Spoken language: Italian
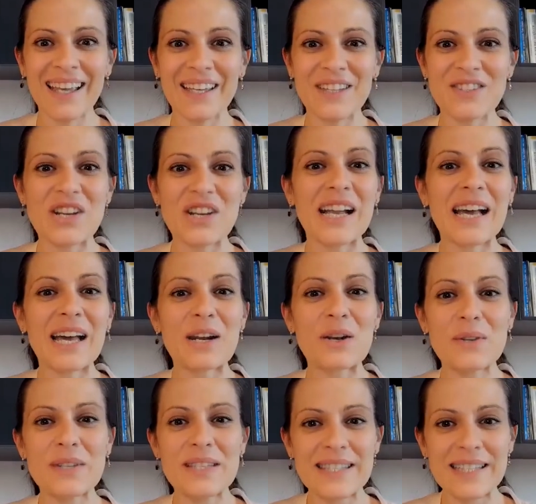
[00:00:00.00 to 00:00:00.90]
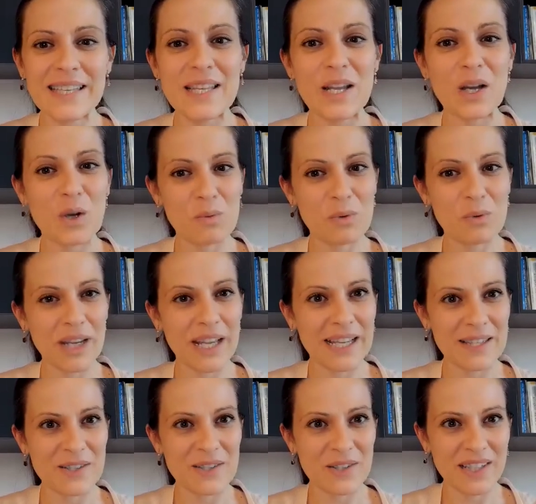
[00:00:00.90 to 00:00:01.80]
Eh, Giancarlo insegna
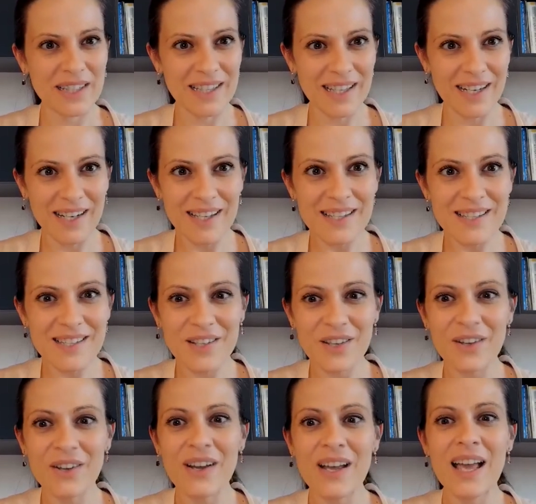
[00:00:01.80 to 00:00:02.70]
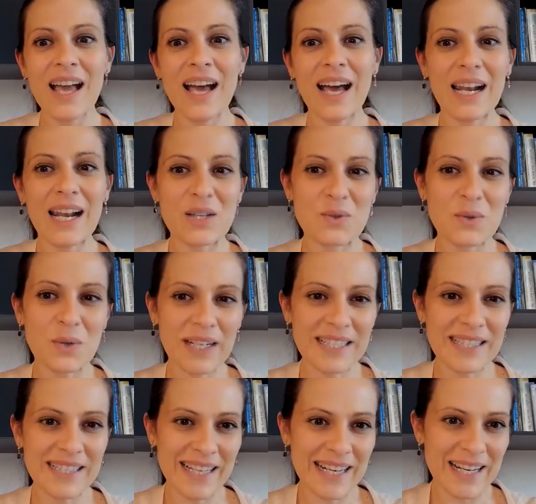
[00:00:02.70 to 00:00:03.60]
comunicazione del rischio alla Scuola
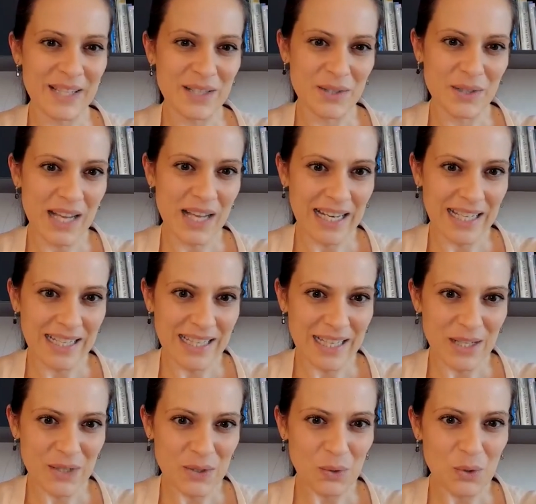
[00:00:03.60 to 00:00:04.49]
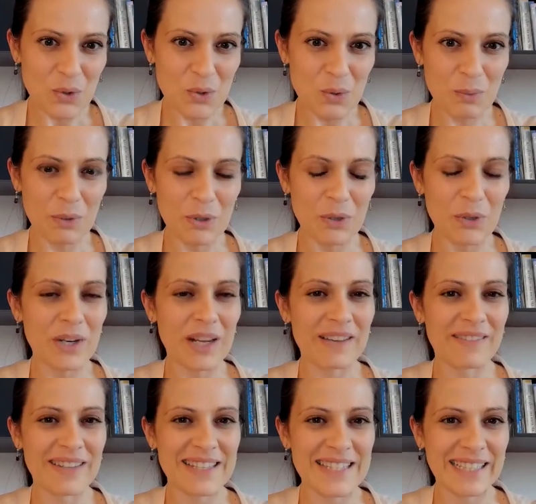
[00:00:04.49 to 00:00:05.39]
internazionale degli studi superiori
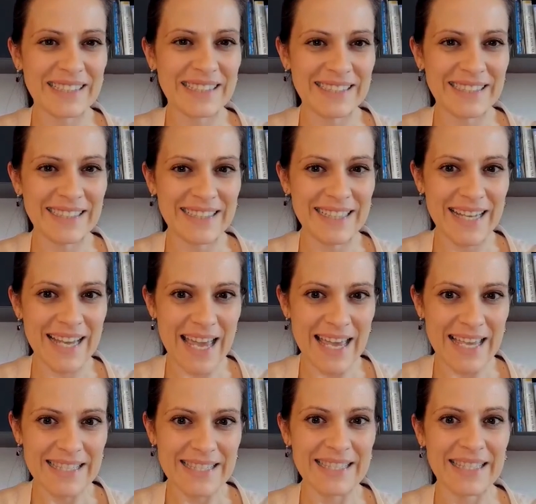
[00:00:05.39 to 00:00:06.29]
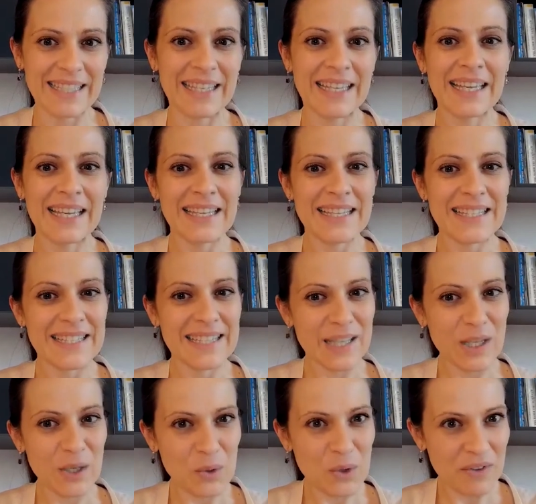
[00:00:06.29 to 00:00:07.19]
avanzati di Trieste,
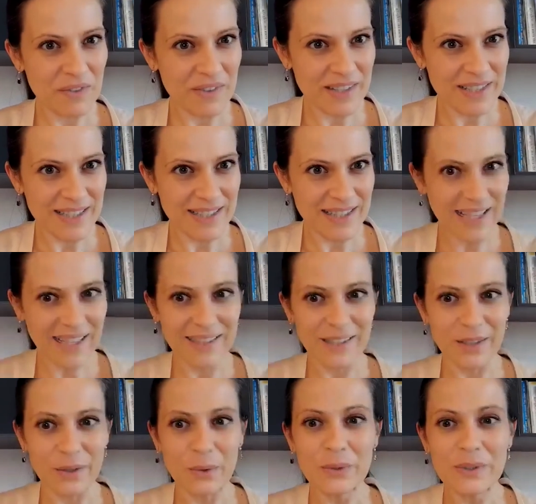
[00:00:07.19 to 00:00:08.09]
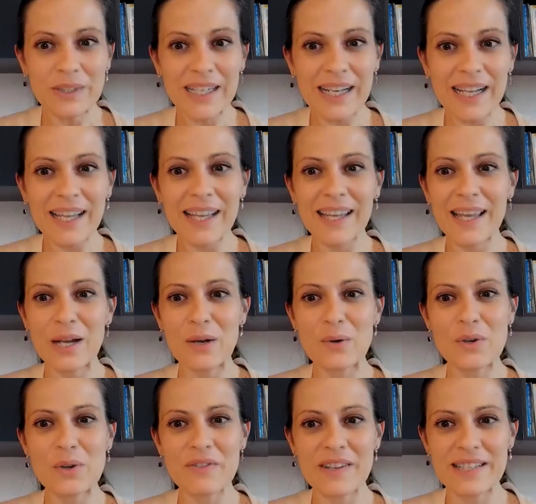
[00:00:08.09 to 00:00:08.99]
insegna all'Università di Udine e
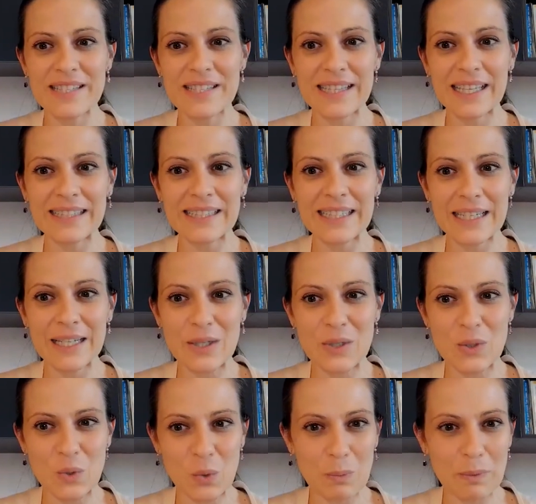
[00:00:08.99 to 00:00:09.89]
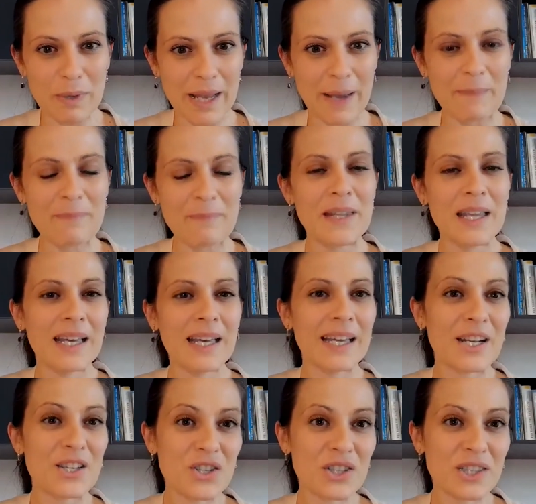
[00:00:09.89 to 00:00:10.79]
all'Università dell'Insubria.
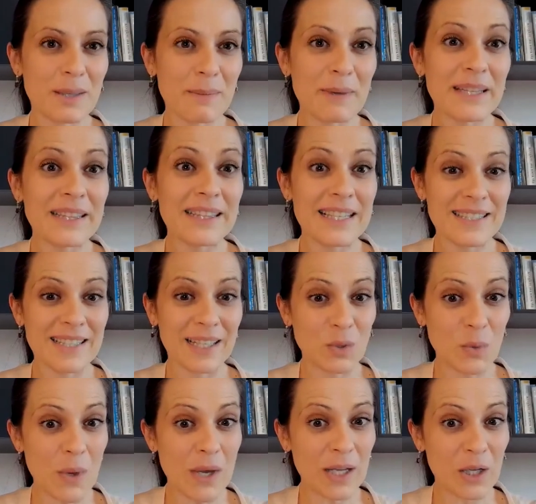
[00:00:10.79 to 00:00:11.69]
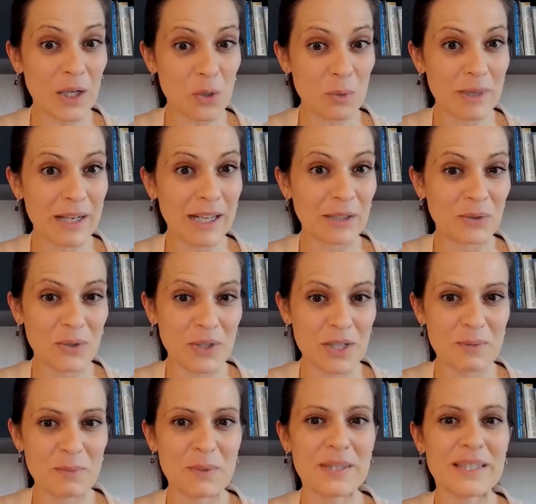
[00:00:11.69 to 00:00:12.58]
Recentemente è stato anche nominato
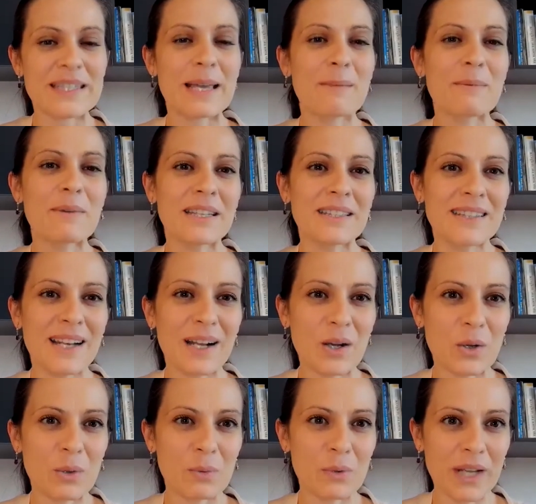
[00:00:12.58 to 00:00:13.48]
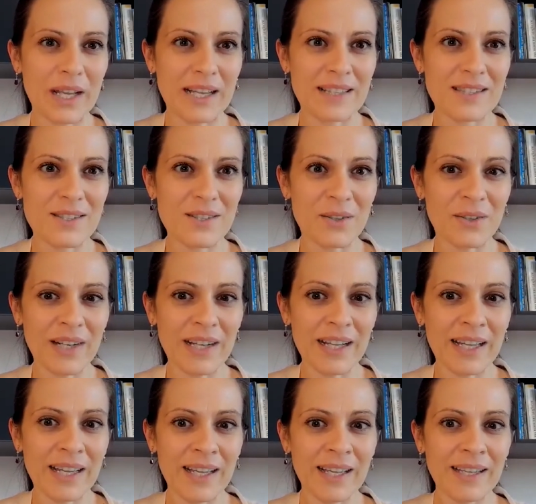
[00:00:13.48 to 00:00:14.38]
responsabile della
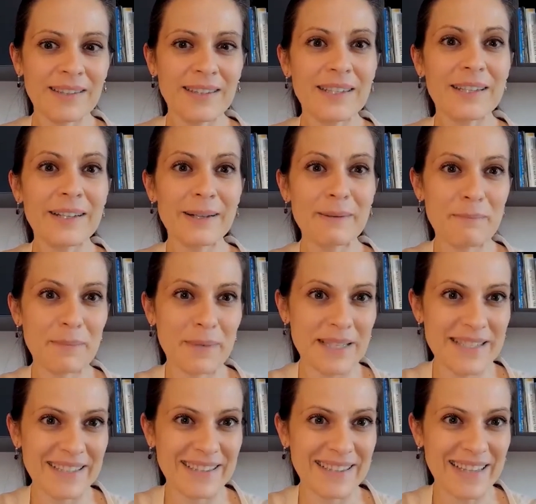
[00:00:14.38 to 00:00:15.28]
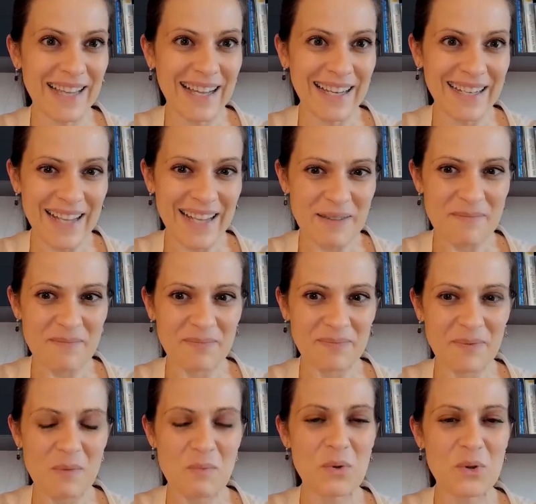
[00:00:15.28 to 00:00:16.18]
comunicazione di Greenpeace Italia.
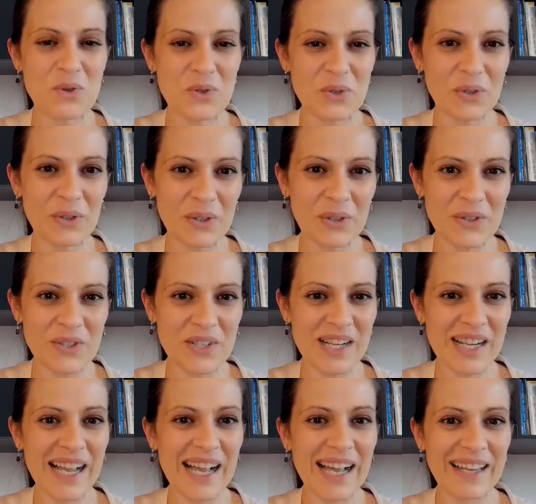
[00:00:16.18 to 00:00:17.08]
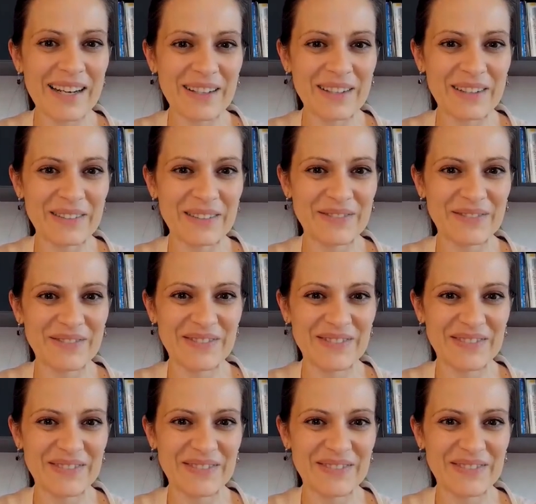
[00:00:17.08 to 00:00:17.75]
Buongiorno Giancarlo.